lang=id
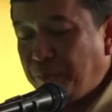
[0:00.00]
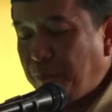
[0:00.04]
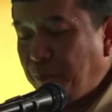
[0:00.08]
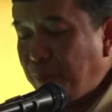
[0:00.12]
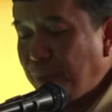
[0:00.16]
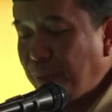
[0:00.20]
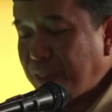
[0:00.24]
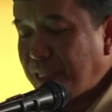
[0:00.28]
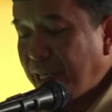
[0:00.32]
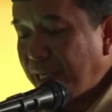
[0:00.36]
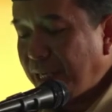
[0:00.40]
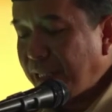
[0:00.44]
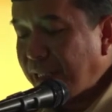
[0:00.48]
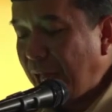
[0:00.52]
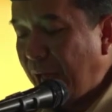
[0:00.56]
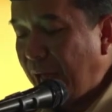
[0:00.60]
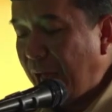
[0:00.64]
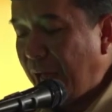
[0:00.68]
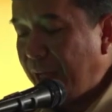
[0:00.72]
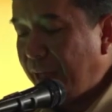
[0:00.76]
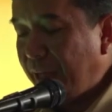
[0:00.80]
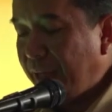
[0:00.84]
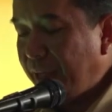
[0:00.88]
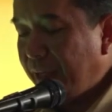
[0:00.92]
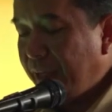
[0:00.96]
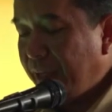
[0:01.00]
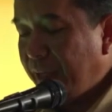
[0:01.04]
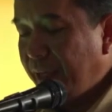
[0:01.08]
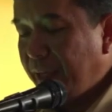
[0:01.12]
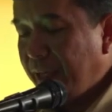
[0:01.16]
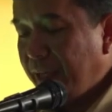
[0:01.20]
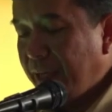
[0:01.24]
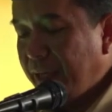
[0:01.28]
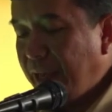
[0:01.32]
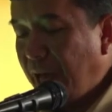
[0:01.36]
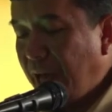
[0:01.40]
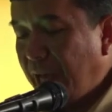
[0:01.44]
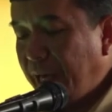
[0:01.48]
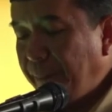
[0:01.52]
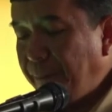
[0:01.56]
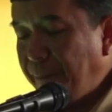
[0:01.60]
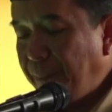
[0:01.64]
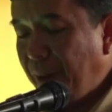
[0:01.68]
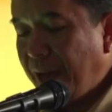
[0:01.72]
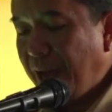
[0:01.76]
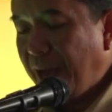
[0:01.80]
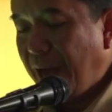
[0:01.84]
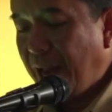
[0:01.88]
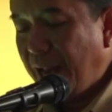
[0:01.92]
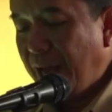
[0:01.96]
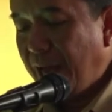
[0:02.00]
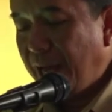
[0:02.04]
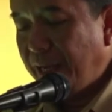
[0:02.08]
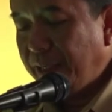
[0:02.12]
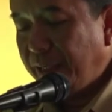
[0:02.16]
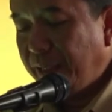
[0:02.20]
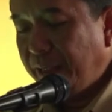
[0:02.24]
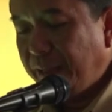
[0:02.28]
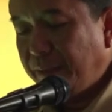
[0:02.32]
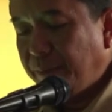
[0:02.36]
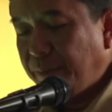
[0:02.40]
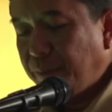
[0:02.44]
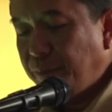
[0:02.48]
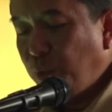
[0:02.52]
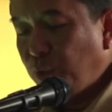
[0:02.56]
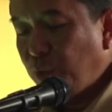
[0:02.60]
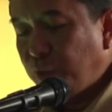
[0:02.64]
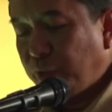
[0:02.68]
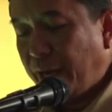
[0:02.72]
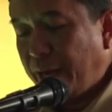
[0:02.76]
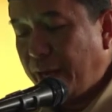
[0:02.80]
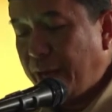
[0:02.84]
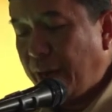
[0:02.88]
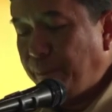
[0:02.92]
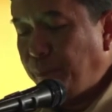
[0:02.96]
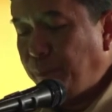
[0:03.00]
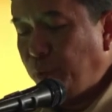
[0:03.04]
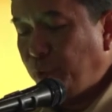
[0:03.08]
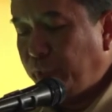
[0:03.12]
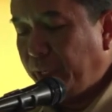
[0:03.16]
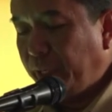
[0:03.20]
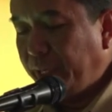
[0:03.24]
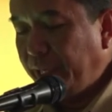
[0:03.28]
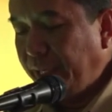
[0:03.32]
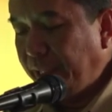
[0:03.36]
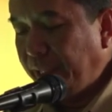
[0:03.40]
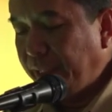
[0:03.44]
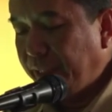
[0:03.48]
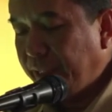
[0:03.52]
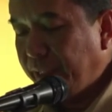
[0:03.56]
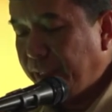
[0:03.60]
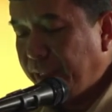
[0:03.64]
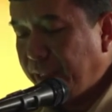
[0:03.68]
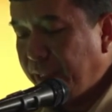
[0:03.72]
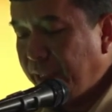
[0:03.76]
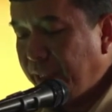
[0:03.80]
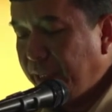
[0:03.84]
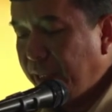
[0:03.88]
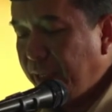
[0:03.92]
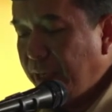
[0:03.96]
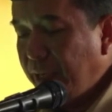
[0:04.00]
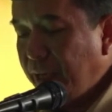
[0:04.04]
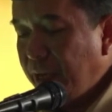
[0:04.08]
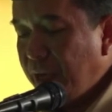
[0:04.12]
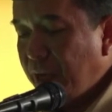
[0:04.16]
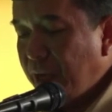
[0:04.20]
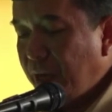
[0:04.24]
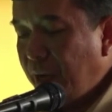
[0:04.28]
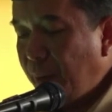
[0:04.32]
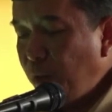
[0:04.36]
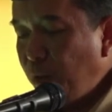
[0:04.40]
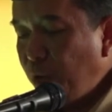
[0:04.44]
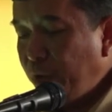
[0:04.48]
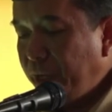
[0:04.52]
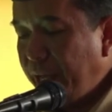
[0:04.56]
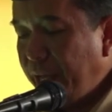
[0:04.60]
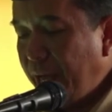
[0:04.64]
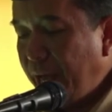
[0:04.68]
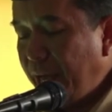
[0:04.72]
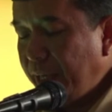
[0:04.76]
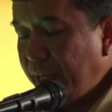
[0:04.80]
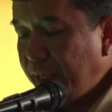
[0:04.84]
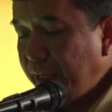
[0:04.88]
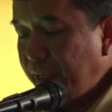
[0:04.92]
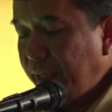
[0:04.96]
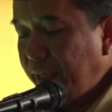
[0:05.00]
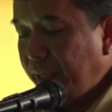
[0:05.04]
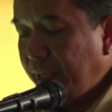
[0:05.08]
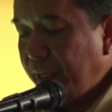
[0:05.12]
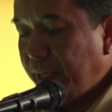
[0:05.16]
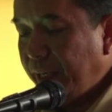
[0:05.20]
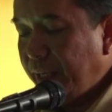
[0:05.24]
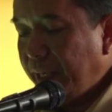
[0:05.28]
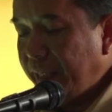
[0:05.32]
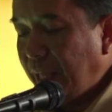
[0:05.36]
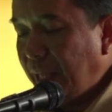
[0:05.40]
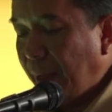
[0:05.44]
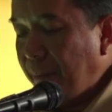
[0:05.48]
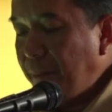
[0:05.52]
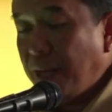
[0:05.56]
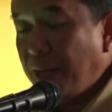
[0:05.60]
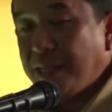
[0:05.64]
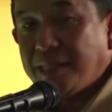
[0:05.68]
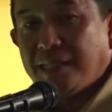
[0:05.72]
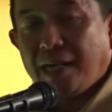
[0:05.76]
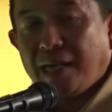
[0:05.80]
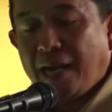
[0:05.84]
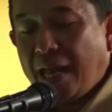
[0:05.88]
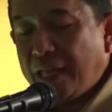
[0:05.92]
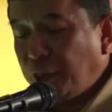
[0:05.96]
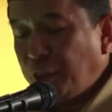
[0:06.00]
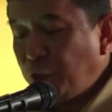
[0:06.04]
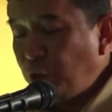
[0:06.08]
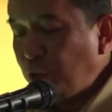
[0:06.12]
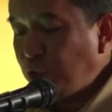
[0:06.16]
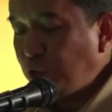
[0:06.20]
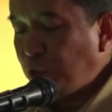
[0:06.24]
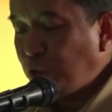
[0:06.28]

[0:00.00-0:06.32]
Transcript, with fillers: peserta dari penggalang putra dan putri, kemudian ditambah 120